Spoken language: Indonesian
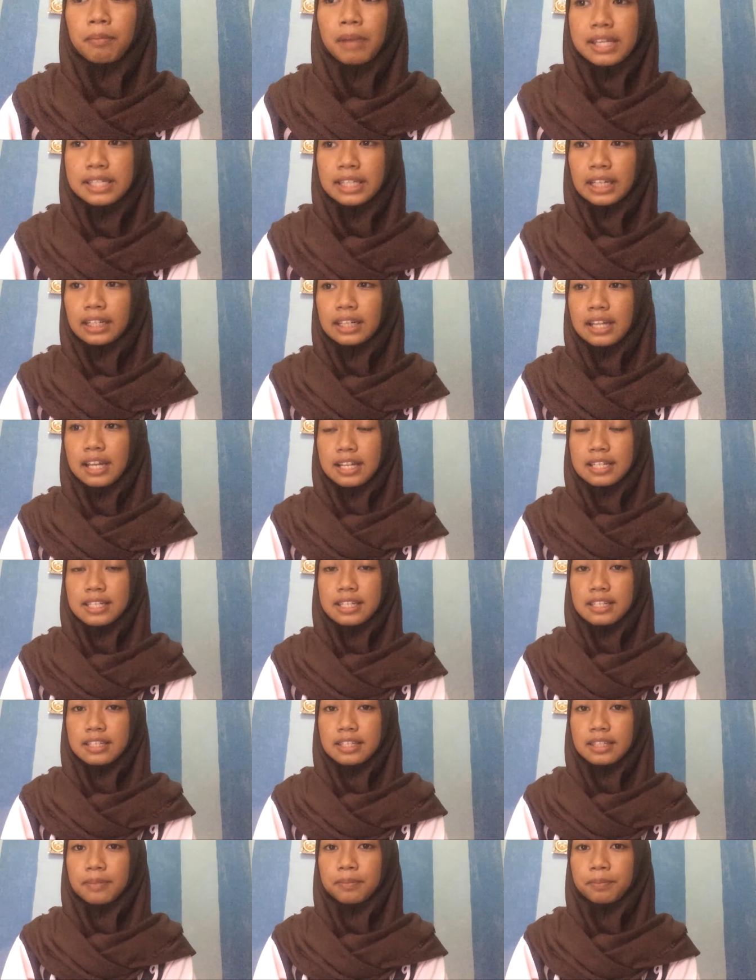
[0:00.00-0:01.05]
Banyak dari
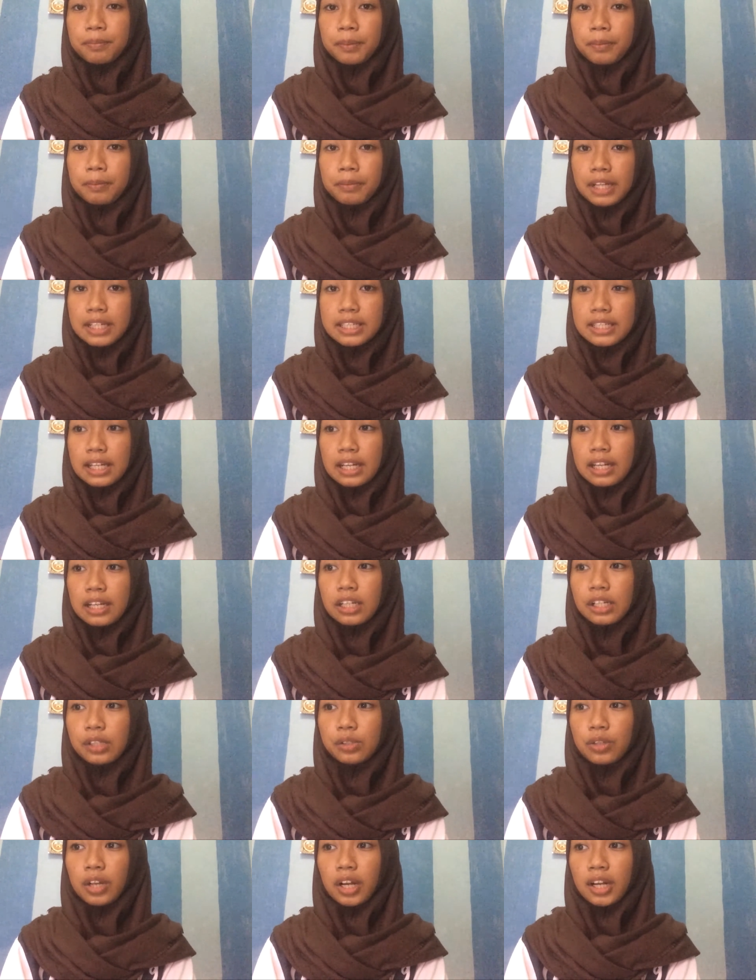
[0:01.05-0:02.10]
sistem pembelajaran
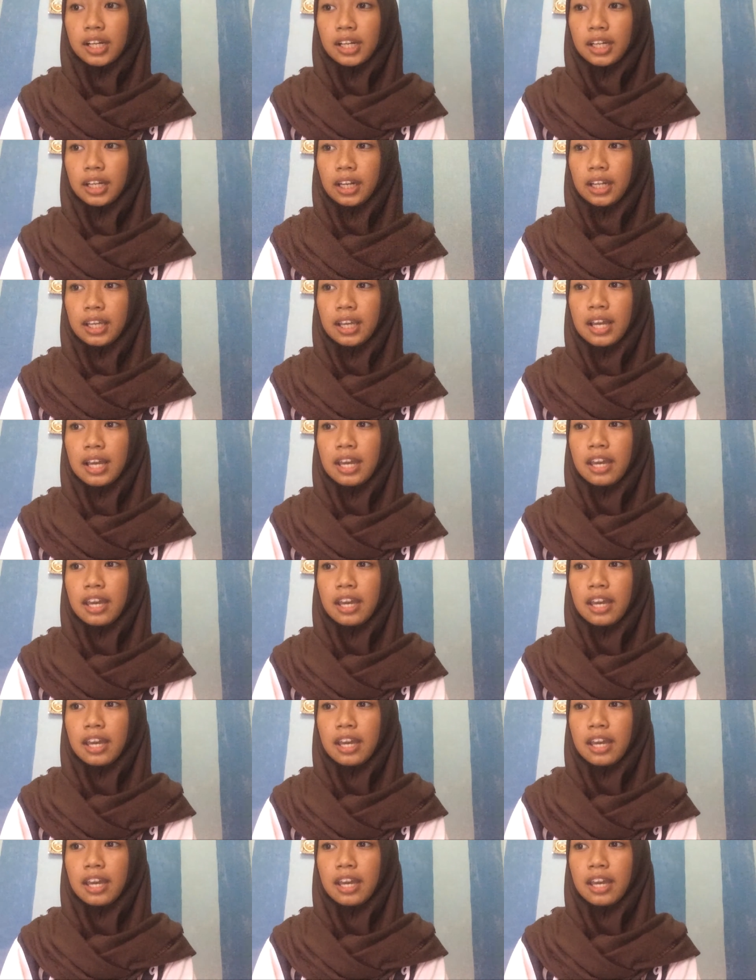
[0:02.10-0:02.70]
di luar negeri yang